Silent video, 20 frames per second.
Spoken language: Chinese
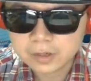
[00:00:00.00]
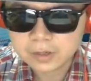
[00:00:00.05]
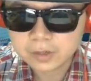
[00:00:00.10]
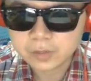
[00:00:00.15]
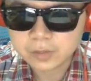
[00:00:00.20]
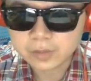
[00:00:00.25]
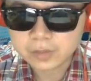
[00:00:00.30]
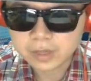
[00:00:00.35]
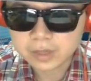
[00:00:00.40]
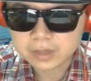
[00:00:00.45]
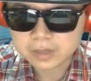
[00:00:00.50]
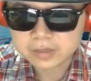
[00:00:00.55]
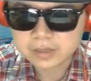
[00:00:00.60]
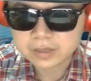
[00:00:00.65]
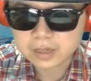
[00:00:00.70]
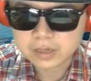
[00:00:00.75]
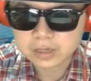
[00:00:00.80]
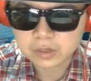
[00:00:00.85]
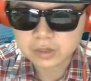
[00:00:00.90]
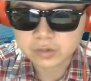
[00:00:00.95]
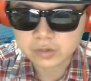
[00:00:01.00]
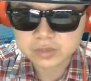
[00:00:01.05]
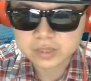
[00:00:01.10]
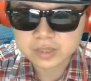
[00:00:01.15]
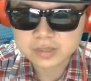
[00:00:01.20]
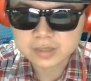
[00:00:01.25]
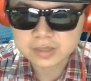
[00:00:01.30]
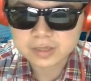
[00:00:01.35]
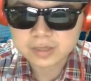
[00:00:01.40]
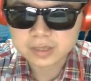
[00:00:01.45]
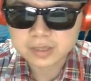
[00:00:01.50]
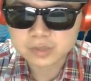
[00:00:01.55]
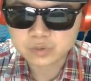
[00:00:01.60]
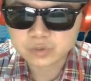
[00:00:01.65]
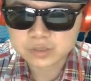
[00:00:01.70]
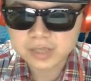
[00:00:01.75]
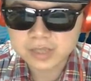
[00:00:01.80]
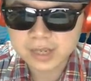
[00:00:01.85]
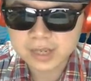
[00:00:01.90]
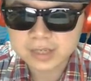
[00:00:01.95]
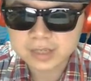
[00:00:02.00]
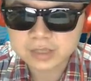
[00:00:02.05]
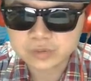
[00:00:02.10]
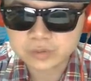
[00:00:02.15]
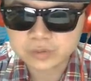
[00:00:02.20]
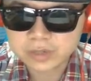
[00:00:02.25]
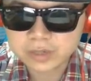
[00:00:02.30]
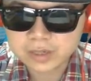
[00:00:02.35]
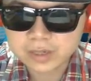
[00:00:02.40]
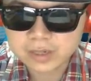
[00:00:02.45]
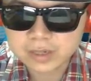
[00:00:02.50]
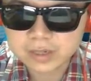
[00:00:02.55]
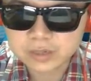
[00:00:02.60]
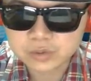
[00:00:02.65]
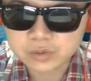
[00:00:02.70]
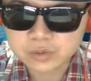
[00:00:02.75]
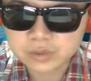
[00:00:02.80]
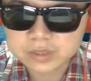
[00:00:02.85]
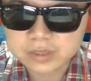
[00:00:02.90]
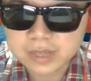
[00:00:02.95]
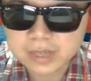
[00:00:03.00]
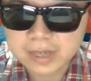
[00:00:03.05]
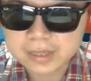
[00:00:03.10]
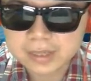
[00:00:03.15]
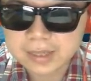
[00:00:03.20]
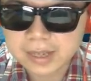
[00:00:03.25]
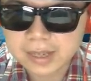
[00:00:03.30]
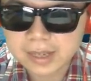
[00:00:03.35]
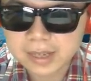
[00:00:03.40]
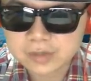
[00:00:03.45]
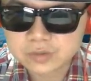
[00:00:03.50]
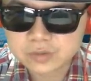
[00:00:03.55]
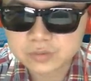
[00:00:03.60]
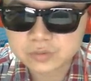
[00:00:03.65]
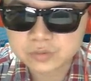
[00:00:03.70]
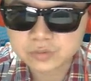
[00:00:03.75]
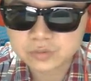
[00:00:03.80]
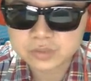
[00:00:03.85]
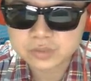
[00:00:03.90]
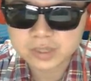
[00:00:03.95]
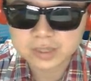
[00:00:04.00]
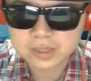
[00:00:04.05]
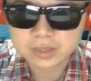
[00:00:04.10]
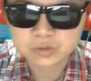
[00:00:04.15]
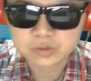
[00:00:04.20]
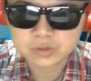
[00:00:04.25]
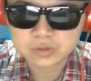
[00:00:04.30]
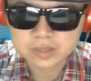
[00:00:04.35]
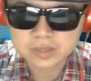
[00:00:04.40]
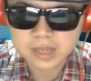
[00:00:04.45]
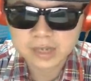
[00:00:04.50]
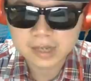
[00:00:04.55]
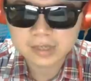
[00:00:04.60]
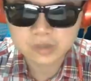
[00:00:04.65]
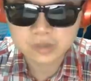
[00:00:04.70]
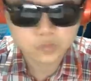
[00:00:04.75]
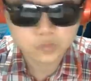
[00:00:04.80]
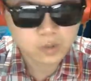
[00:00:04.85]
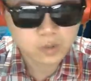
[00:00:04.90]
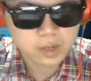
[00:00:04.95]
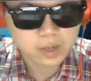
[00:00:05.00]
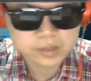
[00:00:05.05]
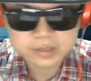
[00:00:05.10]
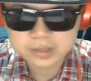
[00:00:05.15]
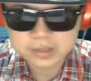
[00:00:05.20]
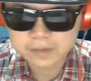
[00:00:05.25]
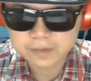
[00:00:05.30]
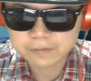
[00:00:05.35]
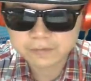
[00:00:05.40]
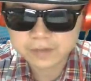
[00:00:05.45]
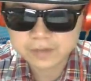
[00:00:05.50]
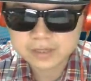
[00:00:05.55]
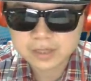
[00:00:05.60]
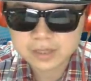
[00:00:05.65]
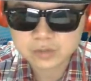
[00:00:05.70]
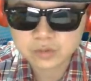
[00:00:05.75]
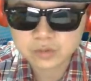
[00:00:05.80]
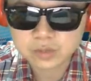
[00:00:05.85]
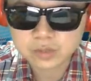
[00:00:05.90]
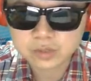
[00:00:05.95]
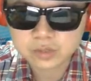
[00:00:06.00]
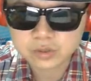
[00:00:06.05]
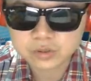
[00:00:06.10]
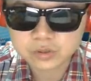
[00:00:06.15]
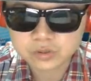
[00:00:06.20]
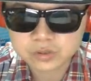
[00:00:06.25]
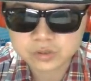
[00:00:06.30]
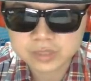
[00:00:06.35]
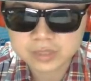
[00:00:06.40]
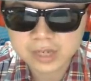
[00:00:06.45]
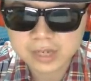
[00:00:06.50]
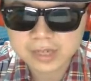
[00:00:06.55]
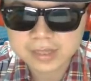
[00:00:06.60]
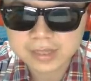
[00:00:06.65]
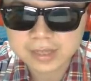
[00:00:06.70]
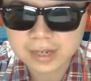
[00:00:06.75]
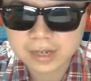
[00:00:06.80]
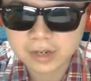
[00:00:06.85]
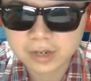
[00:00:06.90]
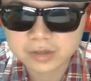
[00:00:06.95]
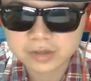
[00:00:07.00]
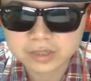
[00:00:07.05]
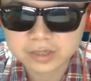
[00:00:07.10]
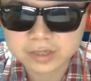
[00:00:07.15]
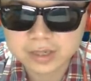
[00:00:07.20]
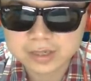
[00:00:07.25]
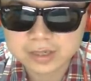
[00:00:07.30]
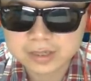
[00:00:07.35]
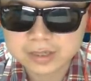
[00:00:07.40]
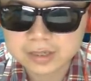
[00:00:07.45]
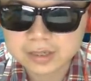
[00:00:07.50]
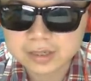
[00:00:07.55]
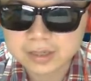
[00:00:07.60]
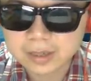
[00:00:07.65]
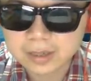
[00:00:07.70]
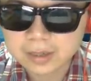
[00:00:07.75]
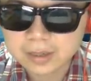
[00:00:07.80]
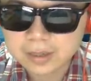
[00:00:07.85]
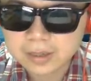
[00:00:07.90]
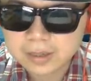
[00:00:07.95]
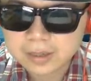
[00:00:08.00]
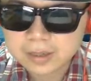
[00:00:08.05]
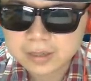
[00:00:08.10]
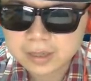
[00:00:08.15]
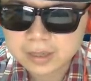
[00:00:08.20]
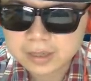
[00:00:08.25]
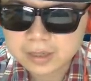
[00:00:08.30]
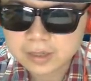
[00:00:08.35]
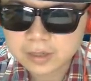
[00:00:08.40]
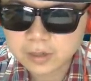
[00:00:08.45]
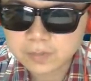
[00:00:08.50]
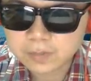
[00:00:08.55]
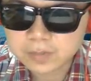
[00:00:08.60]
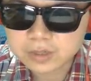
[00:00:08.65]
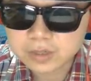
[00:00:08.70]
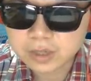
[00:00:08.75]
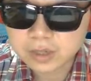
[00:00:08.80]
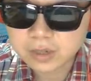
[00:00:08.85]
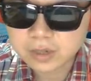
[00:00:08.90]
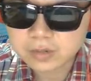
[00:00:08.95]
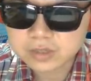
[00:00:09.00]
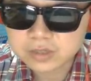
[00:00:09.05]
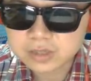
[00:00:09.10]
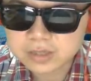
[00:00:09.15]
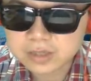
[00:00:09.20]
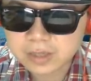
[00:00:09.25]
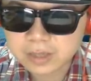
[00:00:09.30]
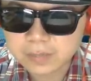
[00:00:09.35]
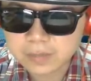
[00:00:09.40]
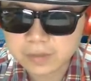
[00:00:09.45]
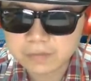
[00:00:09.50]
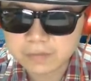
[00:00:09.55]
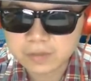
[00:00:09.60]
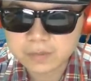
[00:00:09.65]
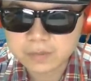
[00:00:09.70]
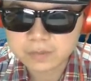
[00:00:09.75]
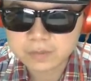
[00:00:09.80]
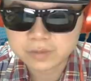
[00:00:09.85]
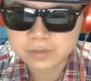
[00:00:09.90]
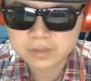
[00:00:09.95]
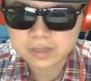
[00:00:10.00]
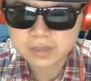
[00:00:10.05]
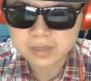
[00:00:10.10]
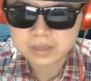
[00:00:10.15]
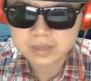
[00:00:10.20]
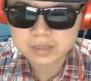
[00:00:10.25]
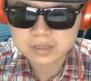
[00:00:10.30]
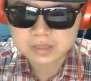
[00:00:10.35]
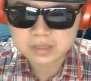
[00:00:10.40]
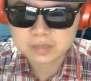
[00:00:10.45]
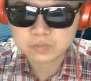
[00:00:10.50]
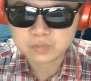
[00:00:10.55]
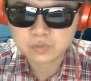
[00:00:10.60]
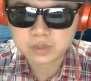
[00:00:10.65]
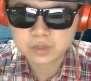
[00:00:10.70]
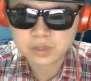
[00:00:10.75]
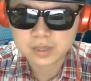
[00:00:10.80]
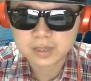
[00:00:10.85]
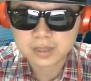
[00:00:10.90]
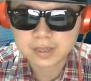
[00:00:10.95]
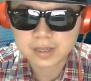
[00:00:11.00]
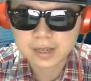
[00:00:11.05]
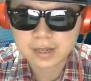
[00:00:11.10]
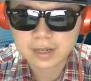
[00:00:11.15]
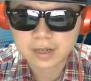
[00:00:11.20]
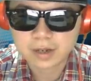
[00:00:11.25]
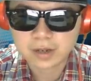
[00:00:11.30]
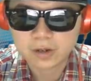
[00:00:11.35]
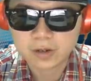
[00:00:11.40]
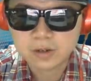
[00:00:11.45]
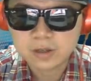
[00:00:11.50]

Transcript: 我们的这个龚先生也说加一，许丽人也说加一啊，素珠姐也说加一。哇，真的非常多人都说加一啊。好，小戴赢定了。哪里有比较现场免费比赛直播可以看哈？